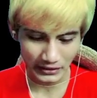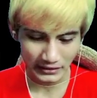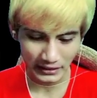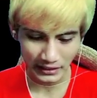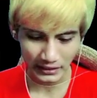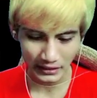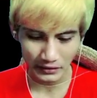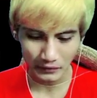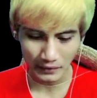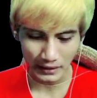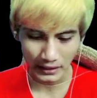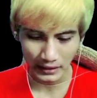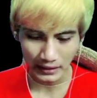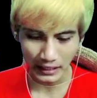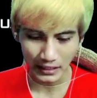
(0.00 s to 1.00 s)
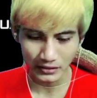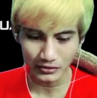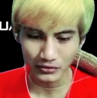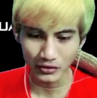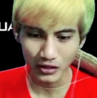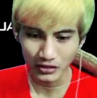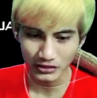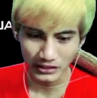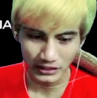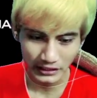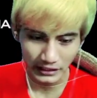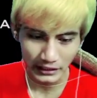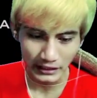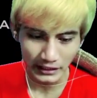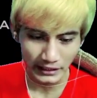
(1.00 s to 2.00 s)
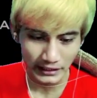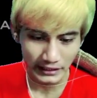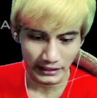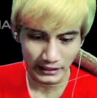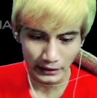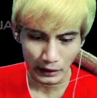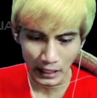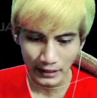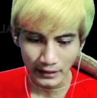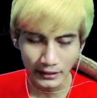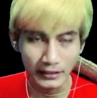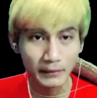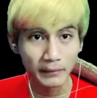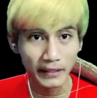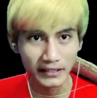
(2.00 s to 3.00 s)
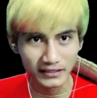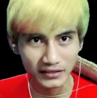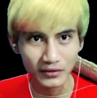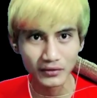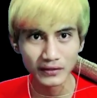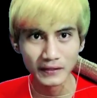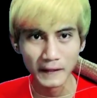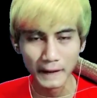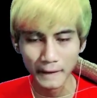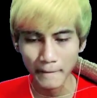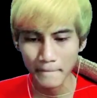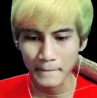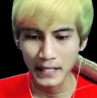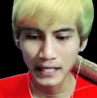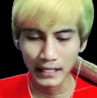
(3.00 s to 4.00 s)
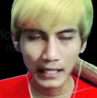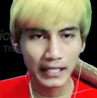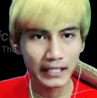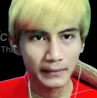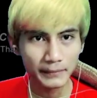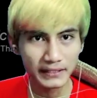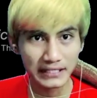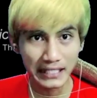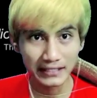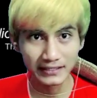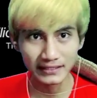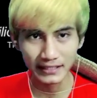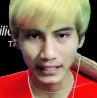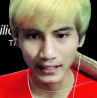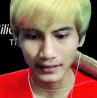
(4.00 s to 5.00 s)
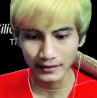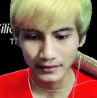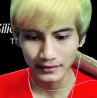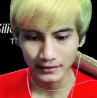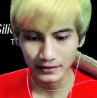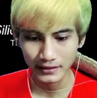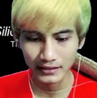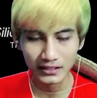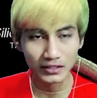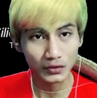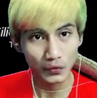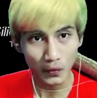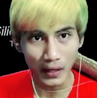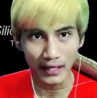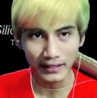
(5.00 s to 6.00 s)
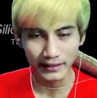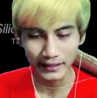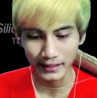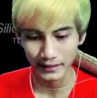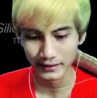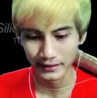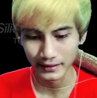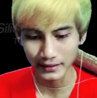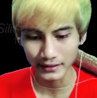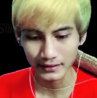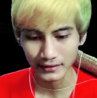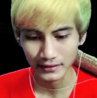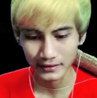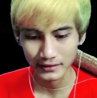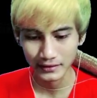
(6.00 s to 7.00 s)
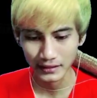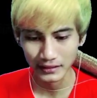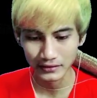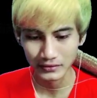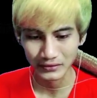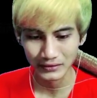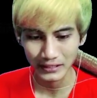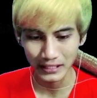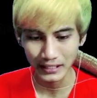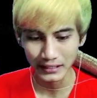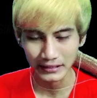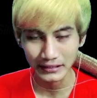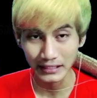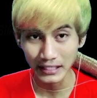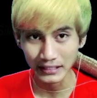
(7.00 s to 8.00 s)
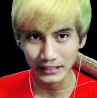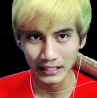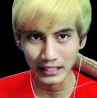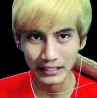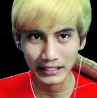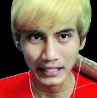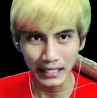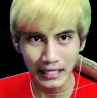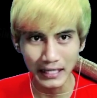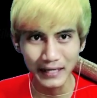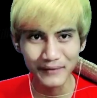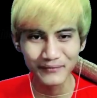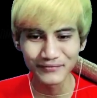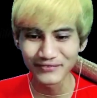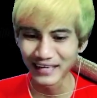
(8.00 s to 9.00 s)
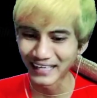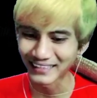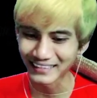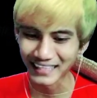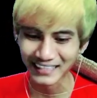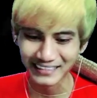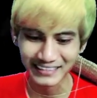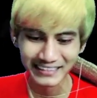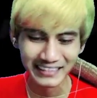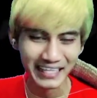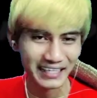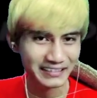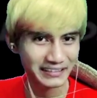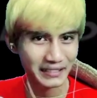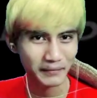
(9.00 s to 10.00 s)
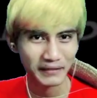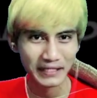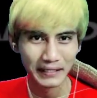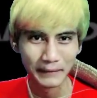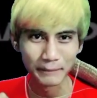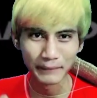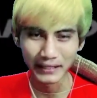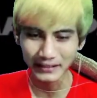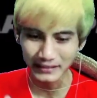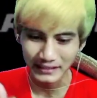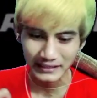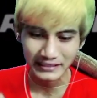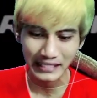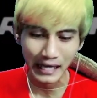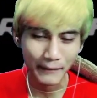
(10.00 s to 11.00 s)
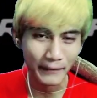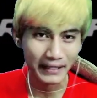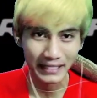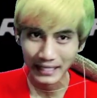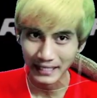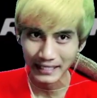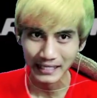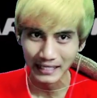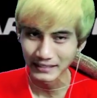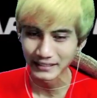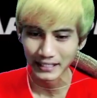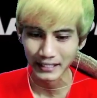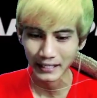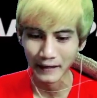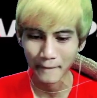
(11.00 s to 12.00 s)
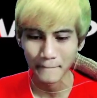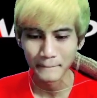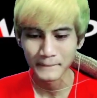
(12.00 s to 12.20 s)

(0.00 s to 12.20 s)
aja gua langsung login nih. Ini ada di Play Store ya. Kalian bisa cek di Square Enix dan juga ini adalah game fantasi yang terhebat di zaman eranya ya